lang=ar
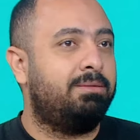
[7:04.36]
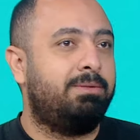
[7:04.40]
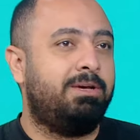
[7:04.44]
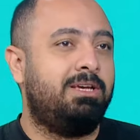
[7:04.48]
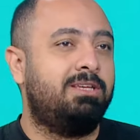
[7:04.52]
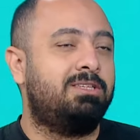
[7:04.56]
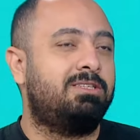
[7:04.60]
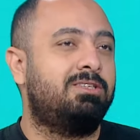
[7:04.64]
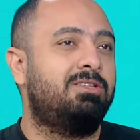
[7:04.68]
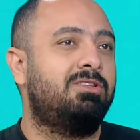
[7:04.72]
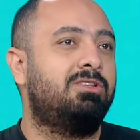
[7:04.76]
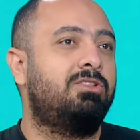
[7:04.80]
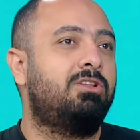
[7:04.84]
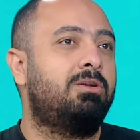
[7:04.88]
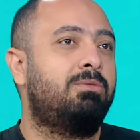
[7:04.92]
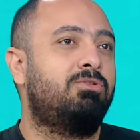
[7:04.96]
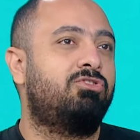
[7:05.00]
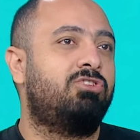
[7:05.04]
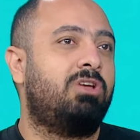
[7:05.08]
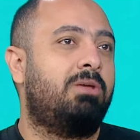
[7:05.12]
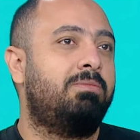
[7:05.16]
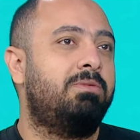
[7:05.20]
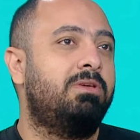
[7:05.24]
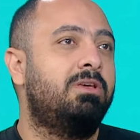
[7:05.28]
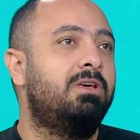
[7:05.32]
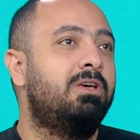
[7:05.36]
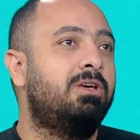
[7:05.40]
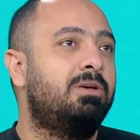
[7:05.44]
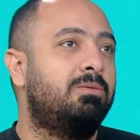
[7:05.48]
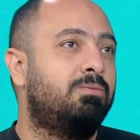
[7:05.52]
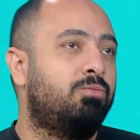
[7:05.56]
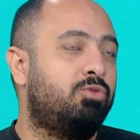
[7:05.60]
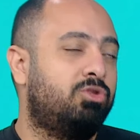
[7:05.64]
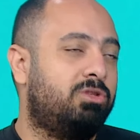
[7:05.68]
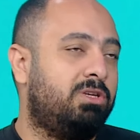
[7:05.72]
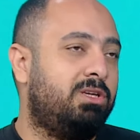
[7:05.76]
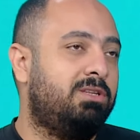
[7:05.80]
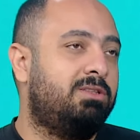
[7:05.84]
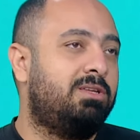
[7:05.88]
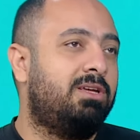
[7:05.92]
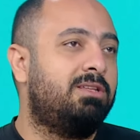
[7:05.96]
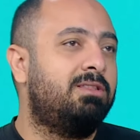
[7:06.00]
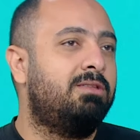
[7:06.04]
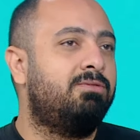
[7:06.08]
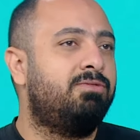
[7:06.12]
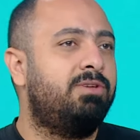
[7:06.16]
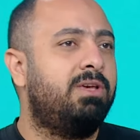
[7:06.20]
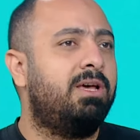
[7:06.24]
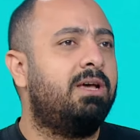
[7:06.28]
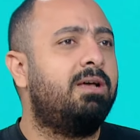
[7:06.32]
بحس ان الدراما الشعبي متعتها
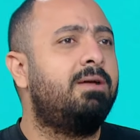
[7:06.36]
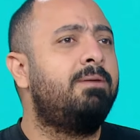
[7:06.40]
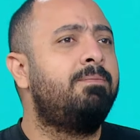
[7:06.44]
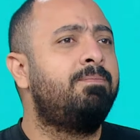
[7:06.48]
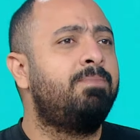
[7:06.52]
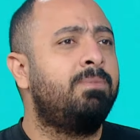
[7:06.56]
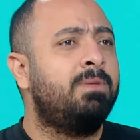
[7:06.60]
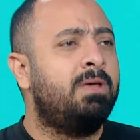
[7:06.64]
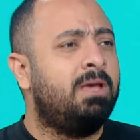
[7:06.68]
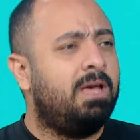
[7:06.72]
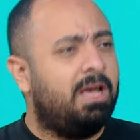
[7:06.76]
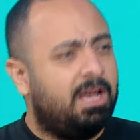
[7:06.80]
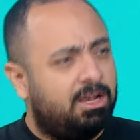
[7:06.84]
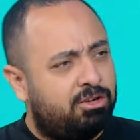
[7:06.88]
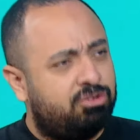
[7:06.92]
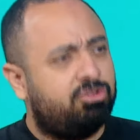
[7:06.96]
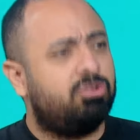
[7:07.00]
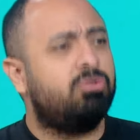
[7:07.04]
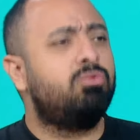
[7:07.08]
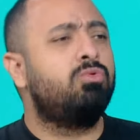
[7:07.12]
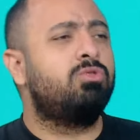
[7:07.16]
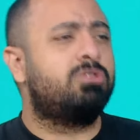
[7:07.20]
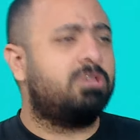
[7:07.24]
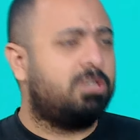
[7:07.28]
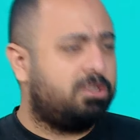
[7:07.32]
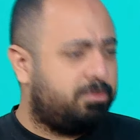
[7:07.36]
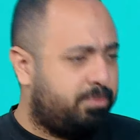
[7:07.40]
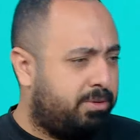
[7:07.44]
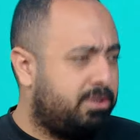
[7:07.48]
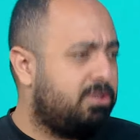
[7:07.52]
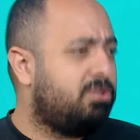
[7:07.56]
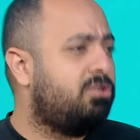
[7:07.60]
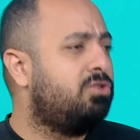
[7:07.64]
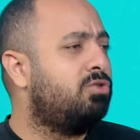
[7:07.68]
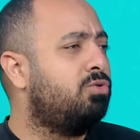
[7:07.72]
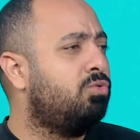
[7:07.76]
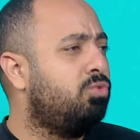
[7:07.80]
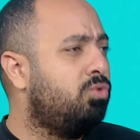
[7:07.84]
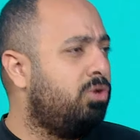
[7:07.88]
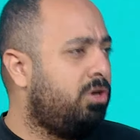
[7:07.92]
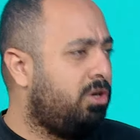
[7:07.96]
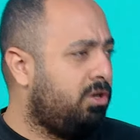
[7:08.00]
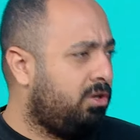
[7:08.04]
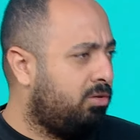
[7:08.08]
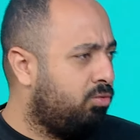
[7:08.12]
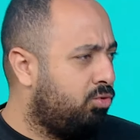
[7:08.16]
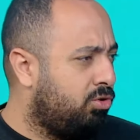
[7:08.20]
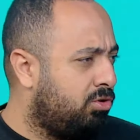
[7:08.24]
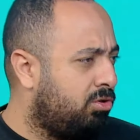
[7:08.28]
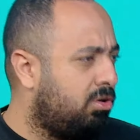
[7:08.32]
ان فيها اكشن وسسبنس
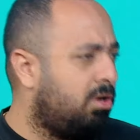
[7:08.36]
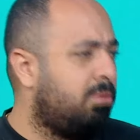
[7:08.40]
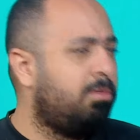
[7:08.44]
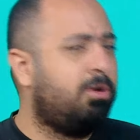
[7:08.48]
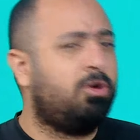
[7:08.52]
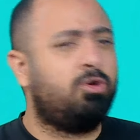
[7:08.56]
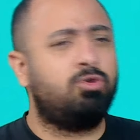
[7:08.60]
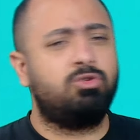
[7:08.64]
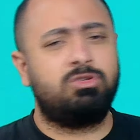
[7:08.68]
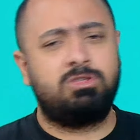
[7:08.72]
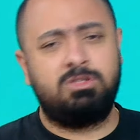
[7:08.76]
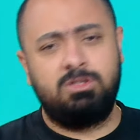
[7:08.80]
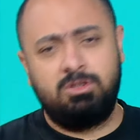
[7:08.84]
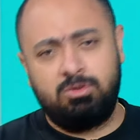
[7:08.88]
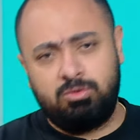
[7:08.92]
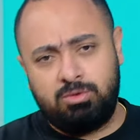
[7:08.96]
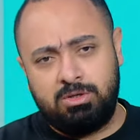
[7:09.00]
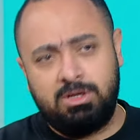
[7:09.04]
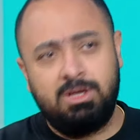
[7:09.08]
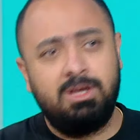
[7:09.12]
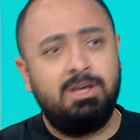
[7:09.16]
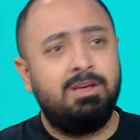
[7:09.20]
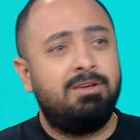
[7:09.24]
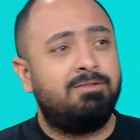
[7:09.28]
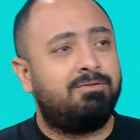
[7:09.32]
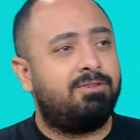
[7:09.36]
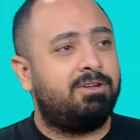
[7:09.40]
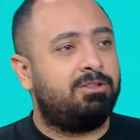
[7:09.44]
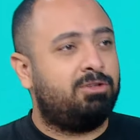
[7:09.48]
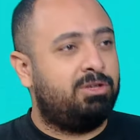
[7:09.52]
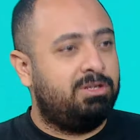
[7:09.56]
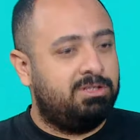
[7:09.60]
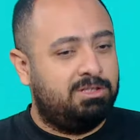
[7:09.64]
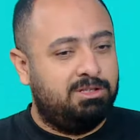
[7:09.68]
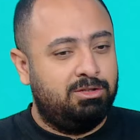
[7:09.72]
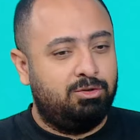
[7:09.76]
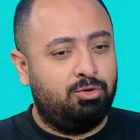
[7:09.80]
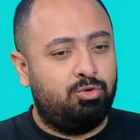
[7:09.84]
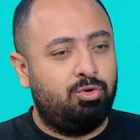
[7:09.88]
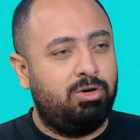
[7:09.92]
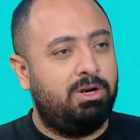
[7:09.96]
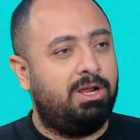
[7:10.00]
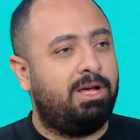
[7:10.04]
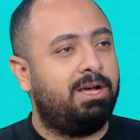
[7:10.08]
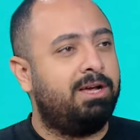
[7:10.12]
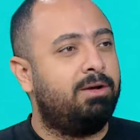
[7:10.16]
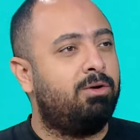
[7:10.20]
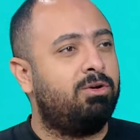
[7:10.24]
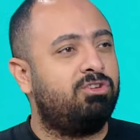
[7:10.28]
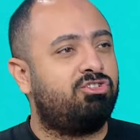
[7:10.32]
ودراما حزن فتحس ان كل
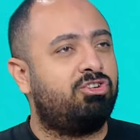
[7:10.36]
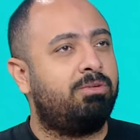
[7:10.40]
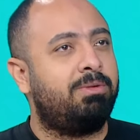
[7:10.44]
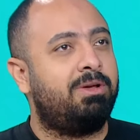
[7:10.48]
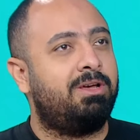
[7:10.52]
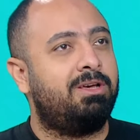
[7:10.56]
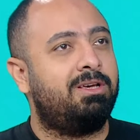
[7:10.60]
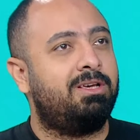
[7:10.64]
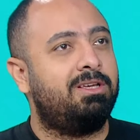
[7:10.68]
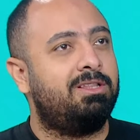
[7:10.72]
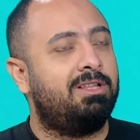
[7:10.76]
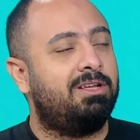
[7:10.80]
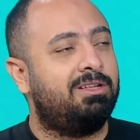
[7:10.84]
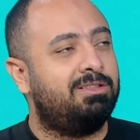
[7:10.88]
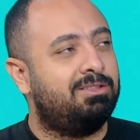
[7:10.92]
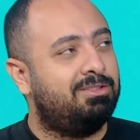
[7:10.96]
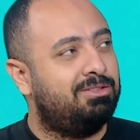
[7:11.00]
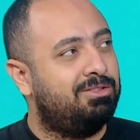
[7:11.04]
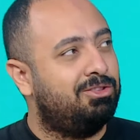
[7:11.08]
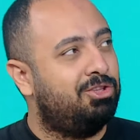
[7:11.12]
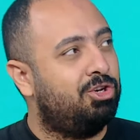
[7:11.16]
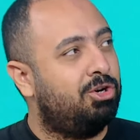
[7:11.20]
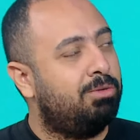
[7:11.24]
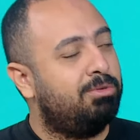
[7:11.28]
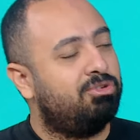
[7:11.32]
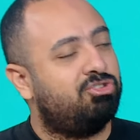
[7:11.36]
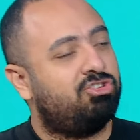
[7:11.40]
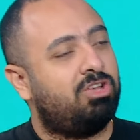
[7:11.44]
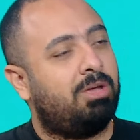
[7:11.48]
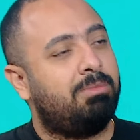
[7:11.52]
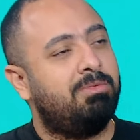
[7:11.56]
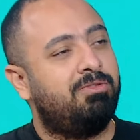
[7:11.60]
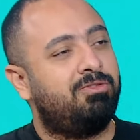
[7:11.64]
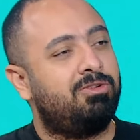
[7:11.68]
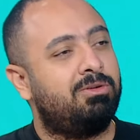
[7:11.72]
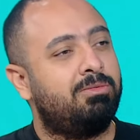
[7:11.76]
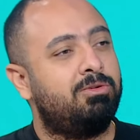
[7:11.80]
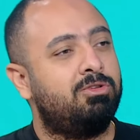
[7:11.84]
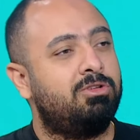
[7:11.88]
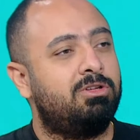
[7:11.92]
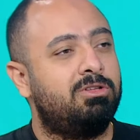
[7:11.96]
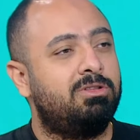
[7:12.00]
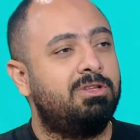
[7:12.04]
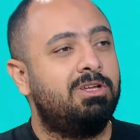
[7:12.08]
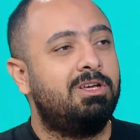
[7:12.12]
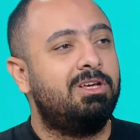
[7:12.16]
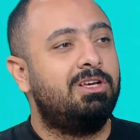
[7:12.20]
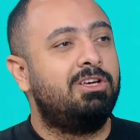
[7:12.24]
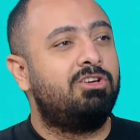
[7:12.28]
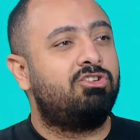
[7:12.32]
حاجه هو شبه كده الدراما الشعبي في رمضان
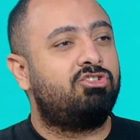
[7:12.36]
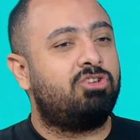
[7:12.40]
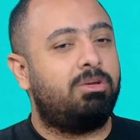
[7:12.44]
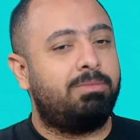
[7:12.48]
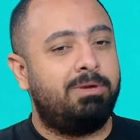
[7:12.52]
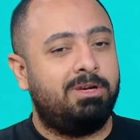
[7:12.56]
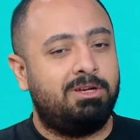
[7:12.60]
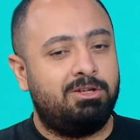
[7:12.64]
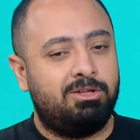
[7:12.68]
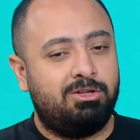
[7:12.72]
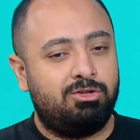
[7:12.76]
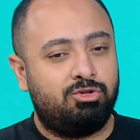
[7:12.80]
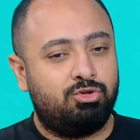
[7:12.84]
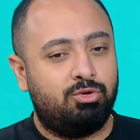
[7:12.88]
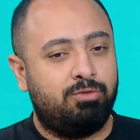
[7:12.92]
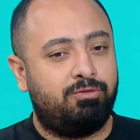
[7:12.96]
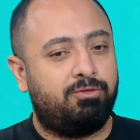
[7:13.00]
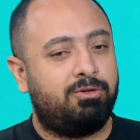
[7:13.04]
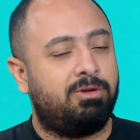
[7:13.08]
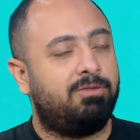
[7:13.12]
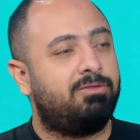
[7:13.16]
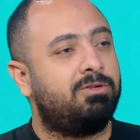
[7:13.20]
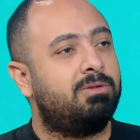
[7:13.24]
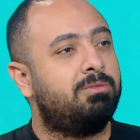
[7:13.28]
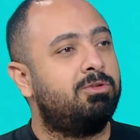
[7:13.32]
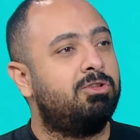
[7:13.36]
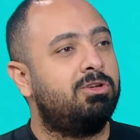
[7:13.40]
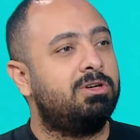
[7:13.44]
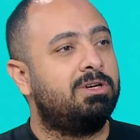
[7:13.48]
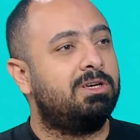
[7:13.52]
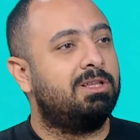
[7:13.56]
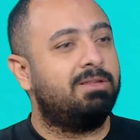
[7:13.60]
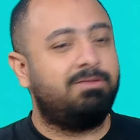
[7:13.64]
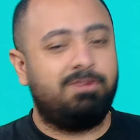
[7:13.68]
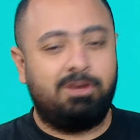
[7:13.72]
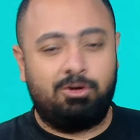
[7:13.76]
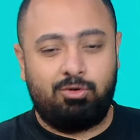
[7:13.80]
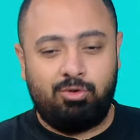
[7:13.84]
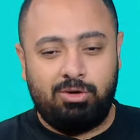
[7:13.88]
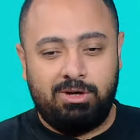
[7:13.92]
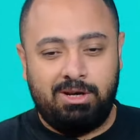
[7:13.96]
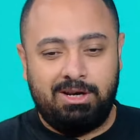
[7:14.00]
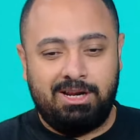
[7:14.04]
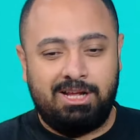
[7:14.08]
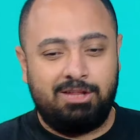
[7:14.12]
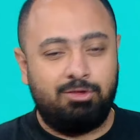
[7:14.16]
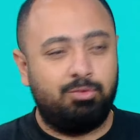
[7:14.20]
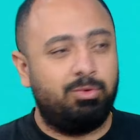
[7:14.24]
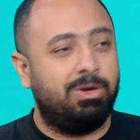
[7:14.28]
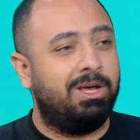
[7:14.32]
شبه السفره في رمضان كده فيها كل
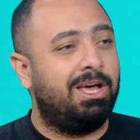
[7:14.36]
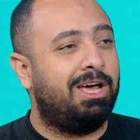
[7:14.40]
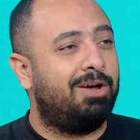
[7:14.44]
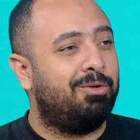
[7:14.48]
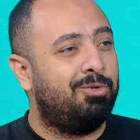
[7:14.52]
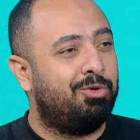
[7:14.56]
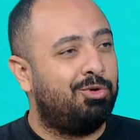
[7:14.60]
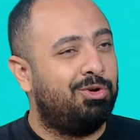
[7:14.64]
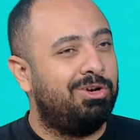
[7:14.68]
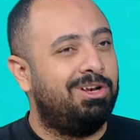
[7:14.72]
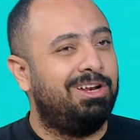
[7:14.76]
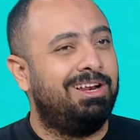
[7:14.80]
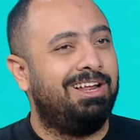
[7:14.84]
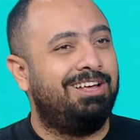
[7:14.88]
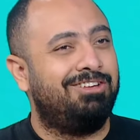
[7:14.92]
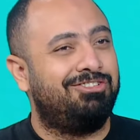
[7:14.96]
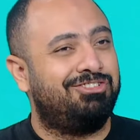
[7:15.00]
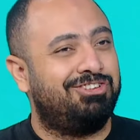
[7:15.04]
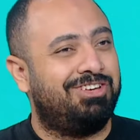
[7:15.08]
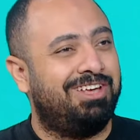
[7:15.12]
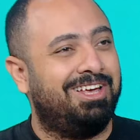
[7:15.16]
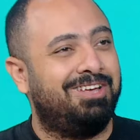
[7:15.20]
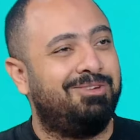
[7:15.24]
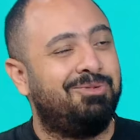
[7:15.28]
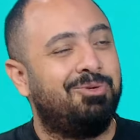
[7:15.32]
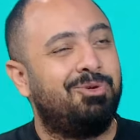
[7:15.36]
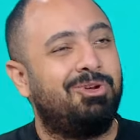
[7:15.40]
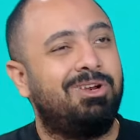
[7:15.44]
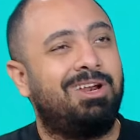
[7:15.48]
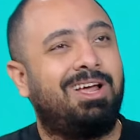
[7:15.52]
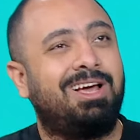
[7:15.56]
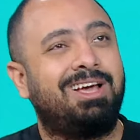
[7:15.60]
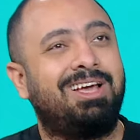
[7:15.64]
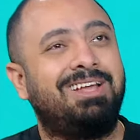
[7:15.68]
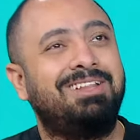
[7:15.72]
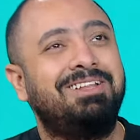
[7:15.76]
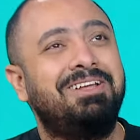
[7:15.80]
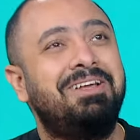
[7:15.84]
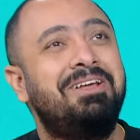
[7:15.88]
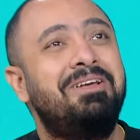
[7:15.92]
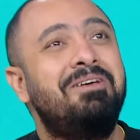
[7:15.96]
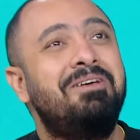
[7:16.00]
الانواع وكل الاشكال وكل حاجات